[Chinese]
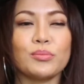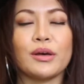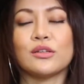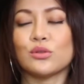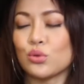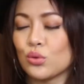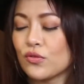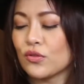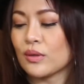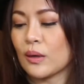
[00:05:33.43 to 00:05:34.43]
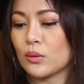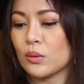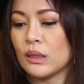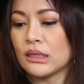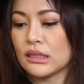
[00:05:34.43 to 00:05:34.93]
版很舒服，然后
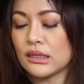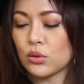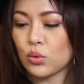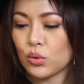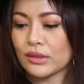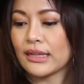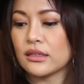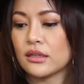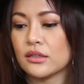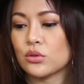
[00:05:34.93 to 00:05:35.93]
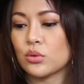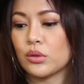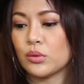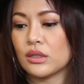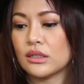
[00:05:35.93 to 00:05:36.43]
跟了果蛋的合作，
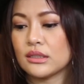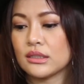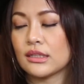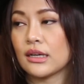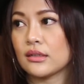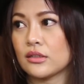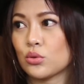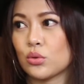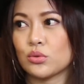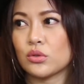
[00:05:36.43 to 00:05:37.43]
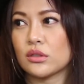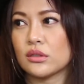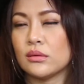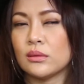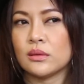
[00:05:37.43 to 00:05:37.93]
因为第一次跟他合作，我觉
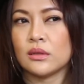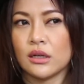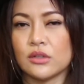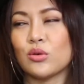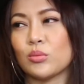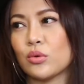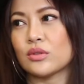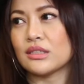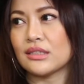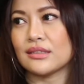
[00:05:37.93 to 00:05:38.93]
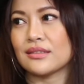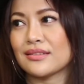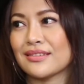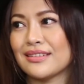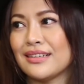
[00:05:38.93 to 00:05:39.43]
得很有默契。
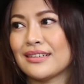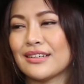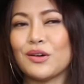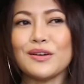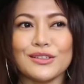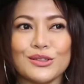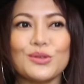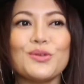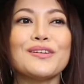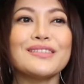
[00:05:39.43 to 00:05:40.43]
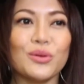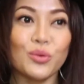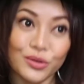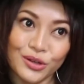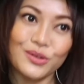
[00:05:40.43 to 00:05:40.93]
嗯。然后很多人，
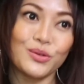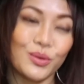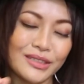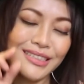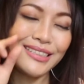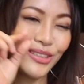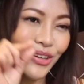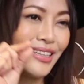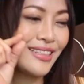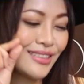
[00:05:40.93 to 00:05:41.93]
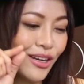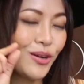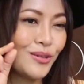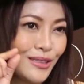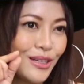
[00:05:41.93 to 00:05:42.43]
我有我其实有一点
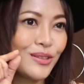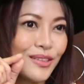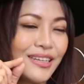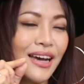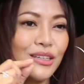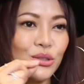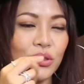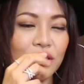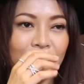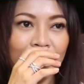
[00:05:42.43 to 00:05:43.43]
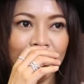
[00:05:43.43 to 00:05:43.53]
小小的讶异，觉得